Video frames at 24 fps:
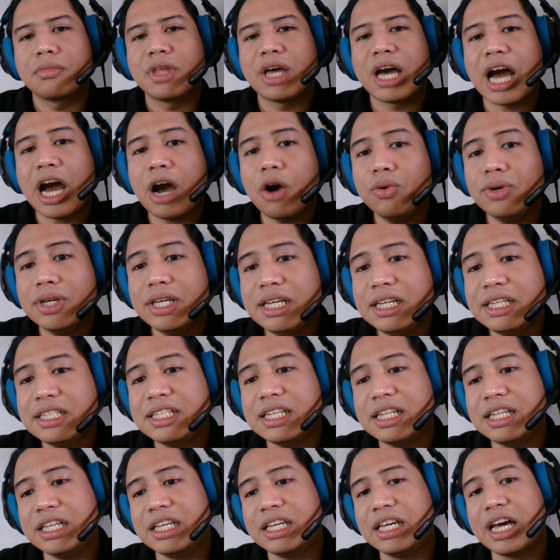how
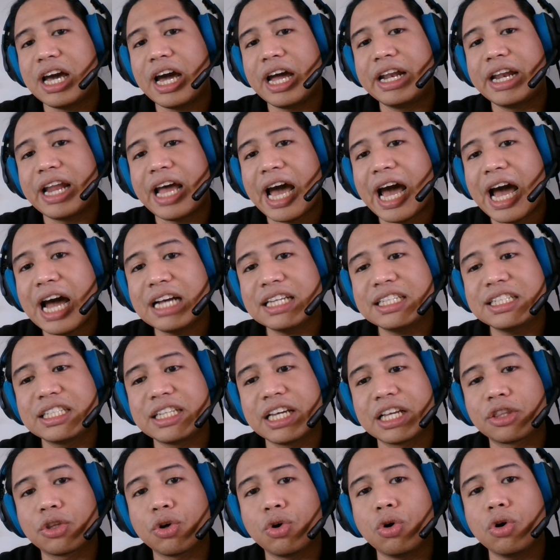easily an
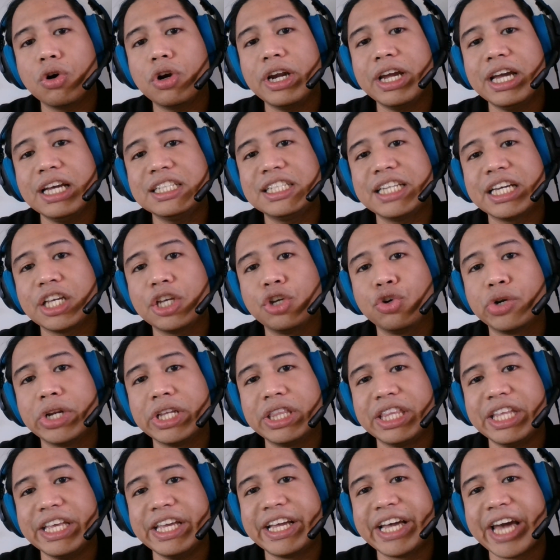asset or a
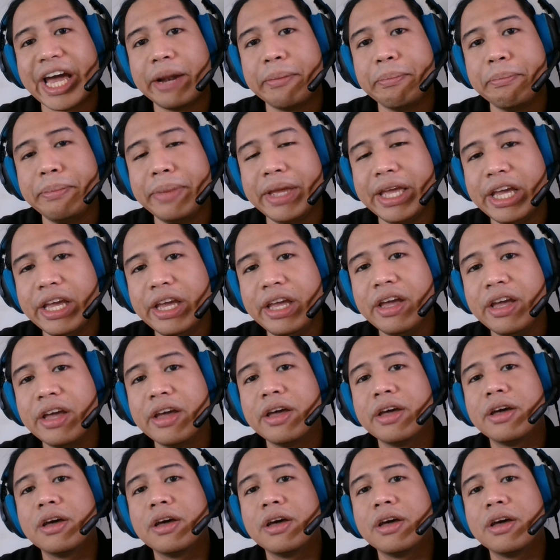security can be